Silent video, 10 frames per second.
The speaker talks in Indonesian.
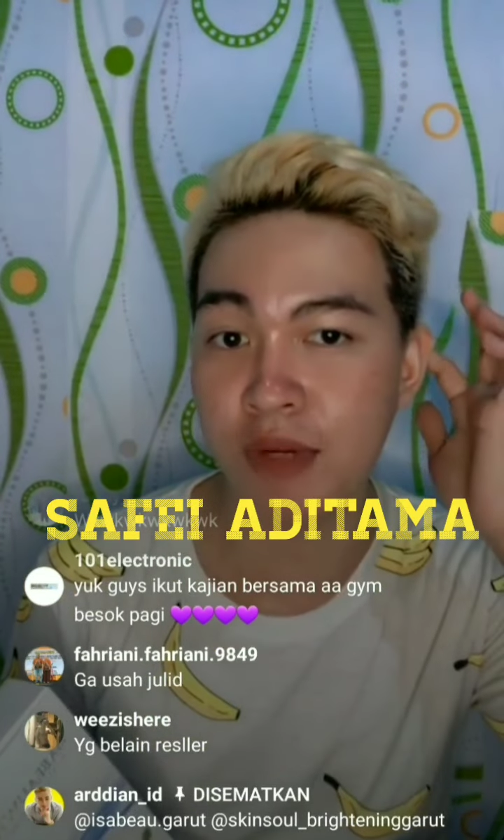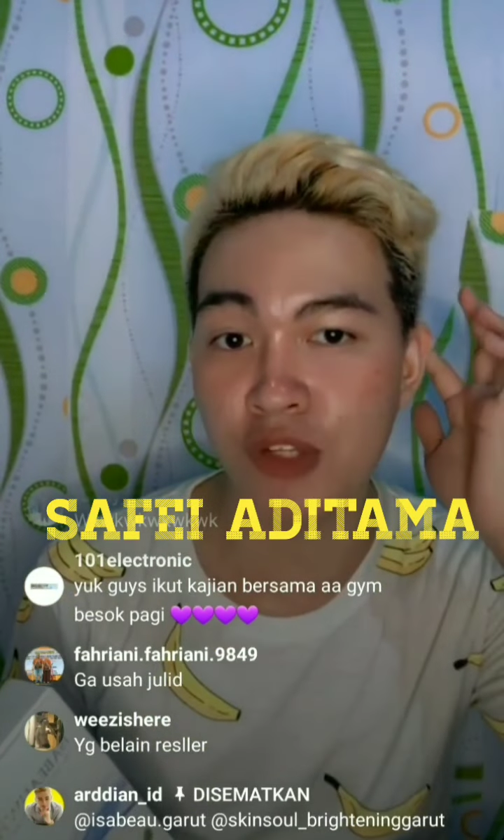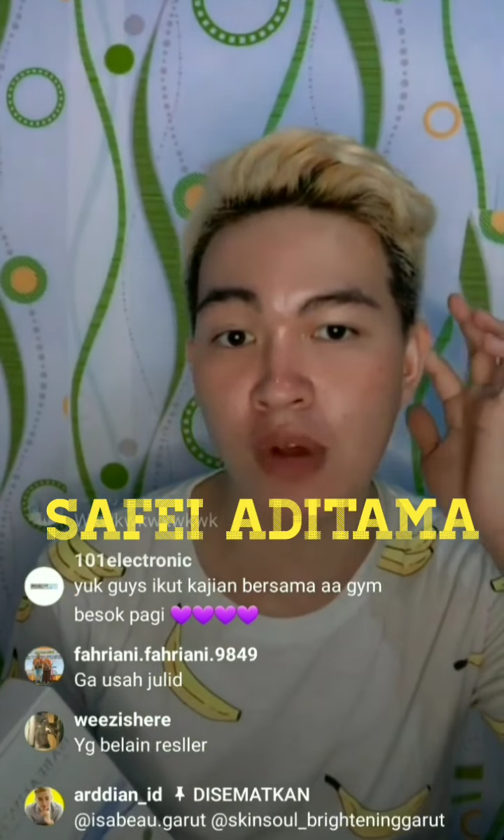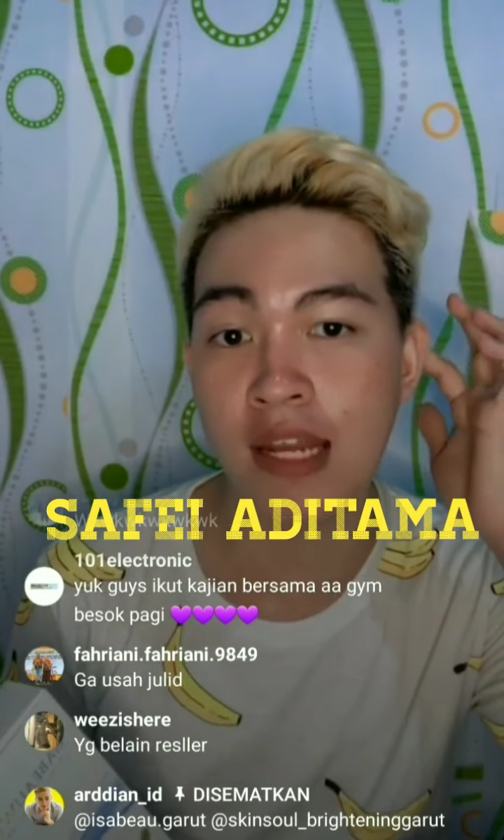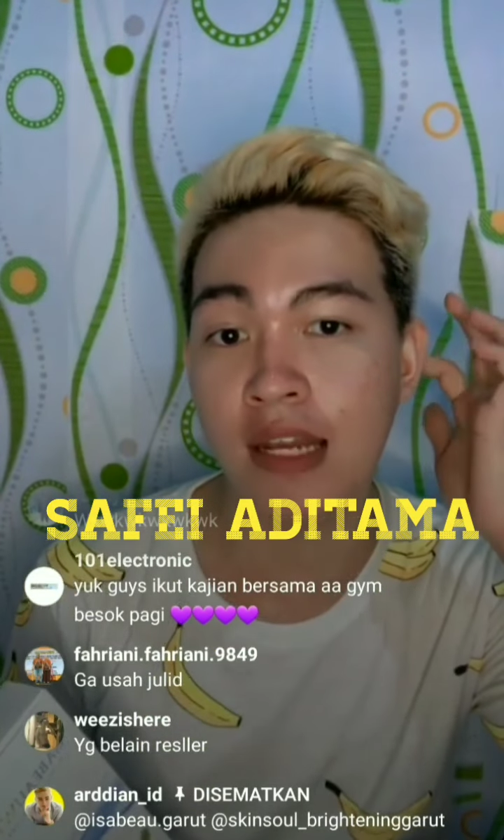
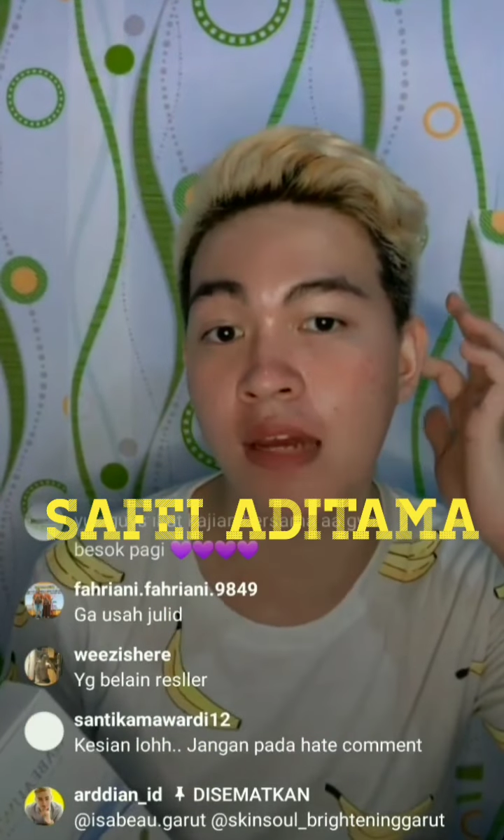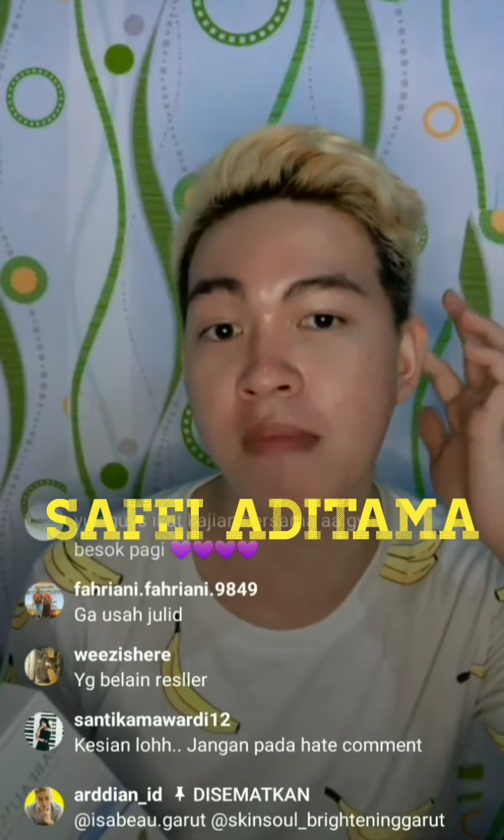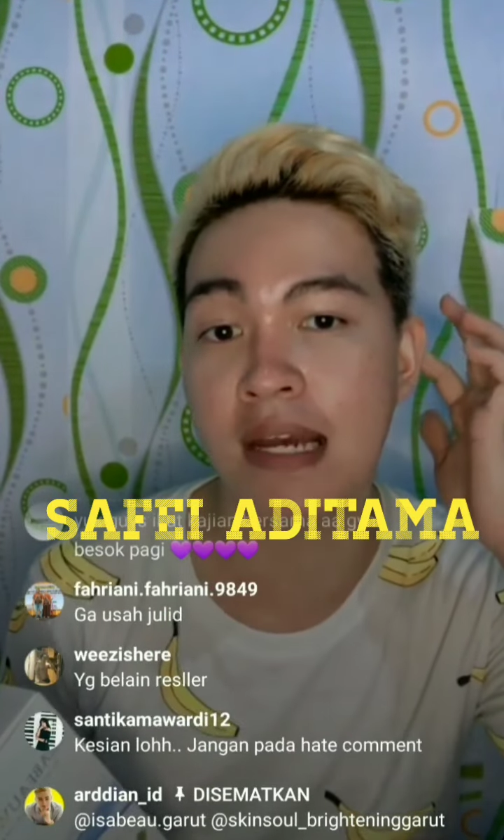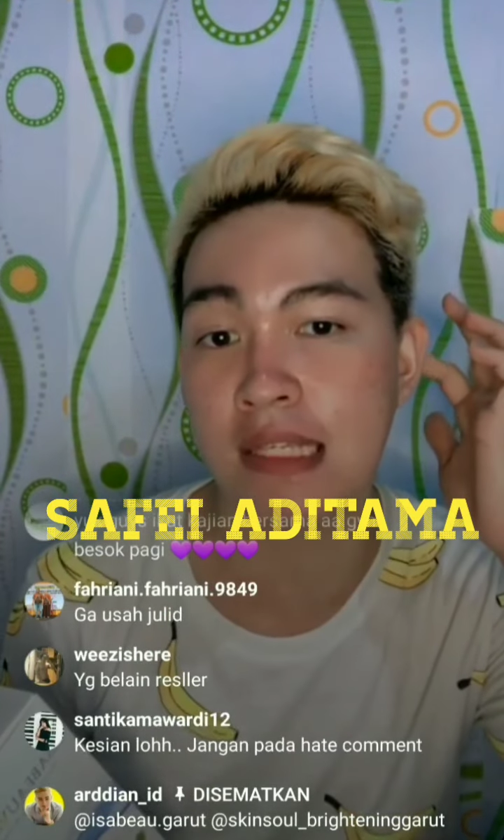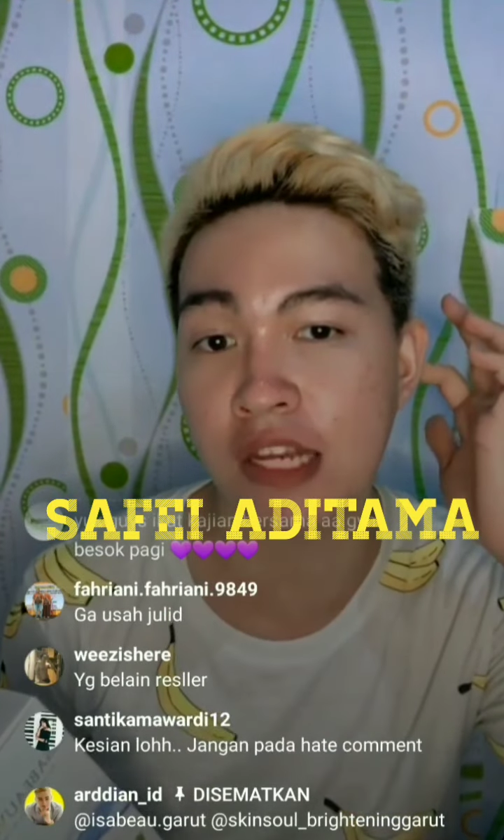berjualan dengan
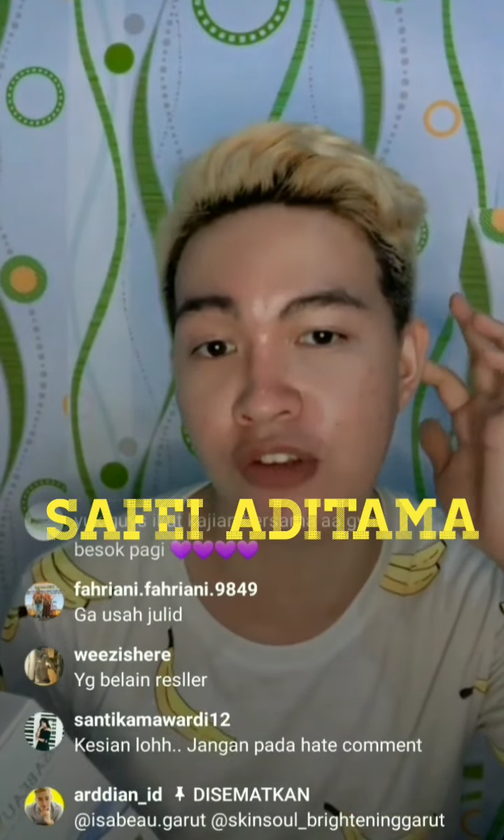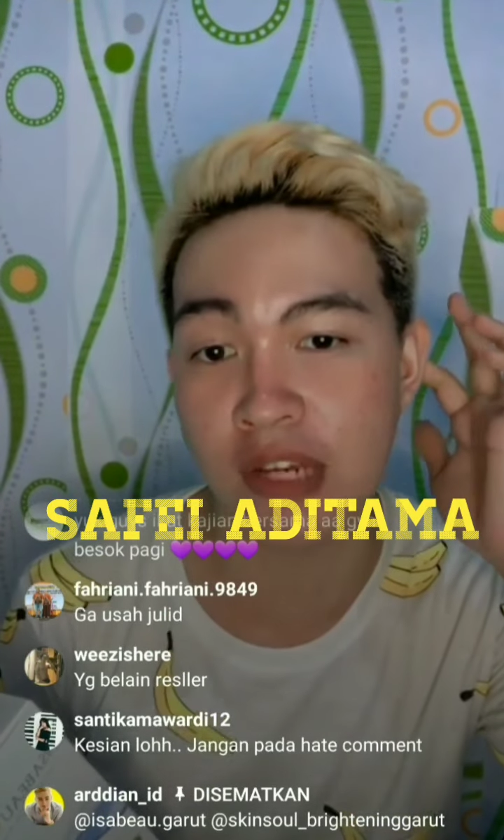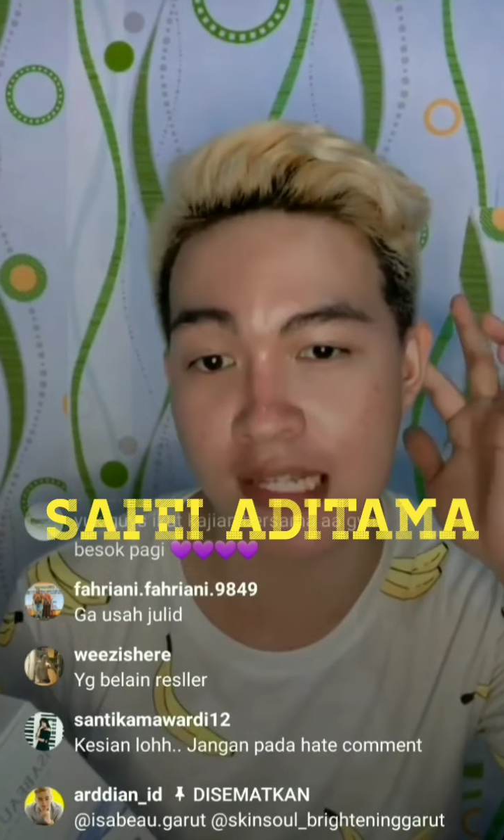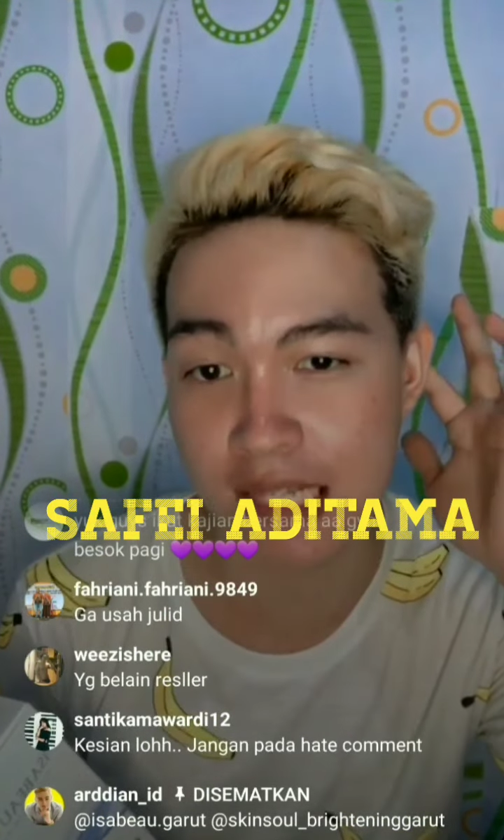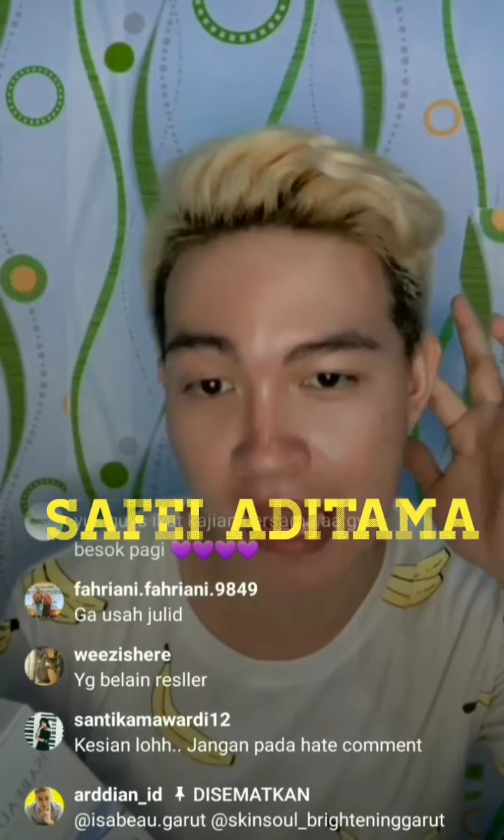bahasa
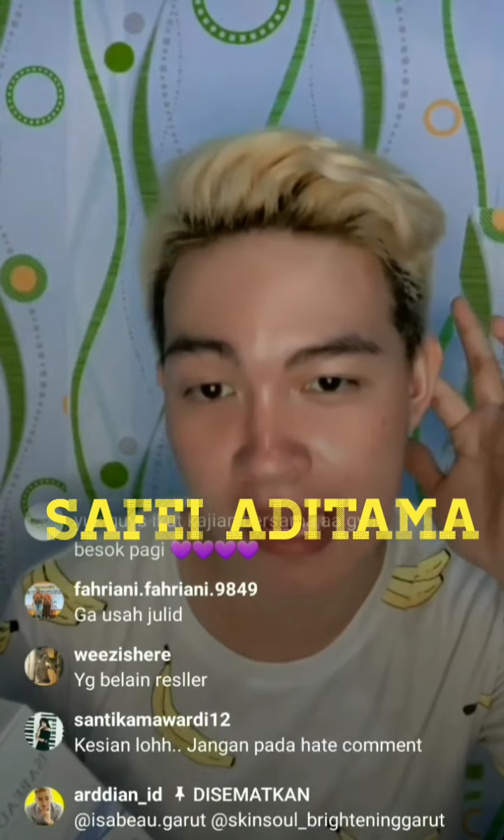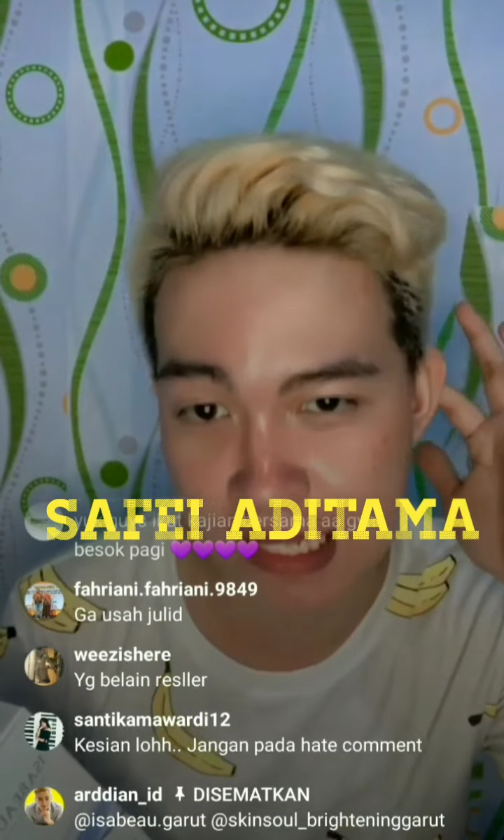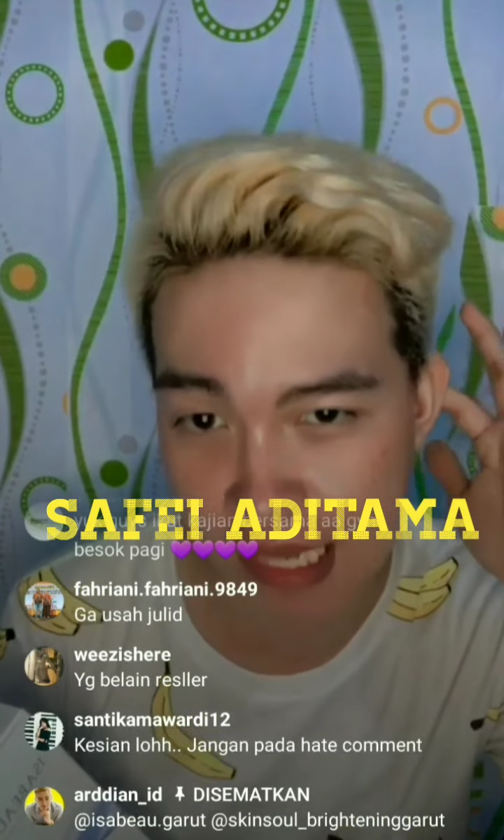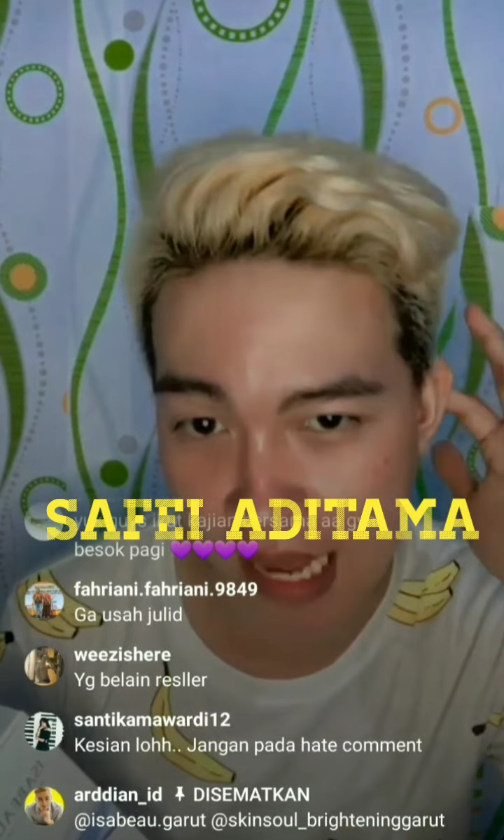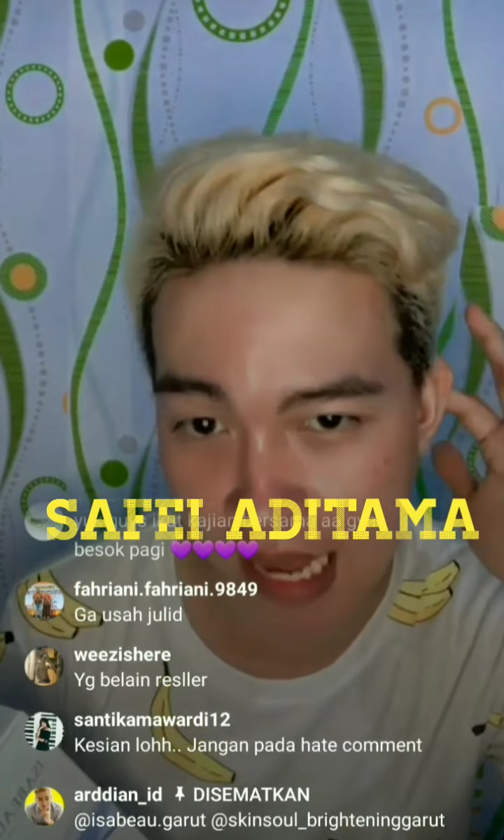Indonesia
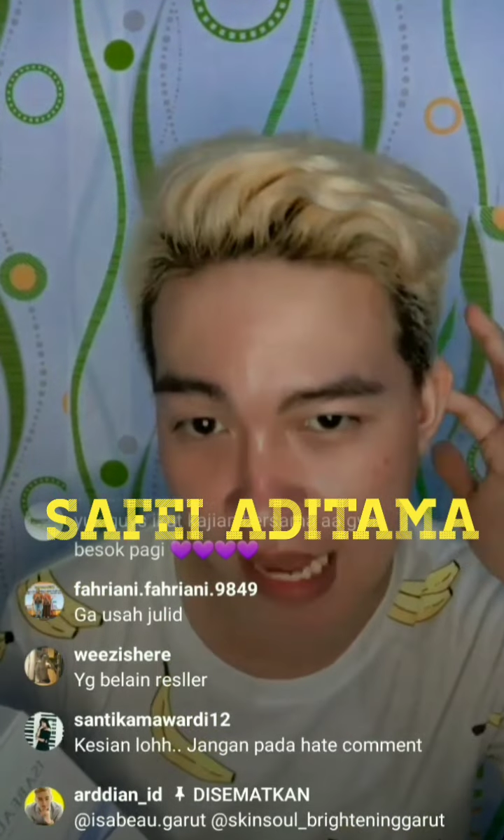aja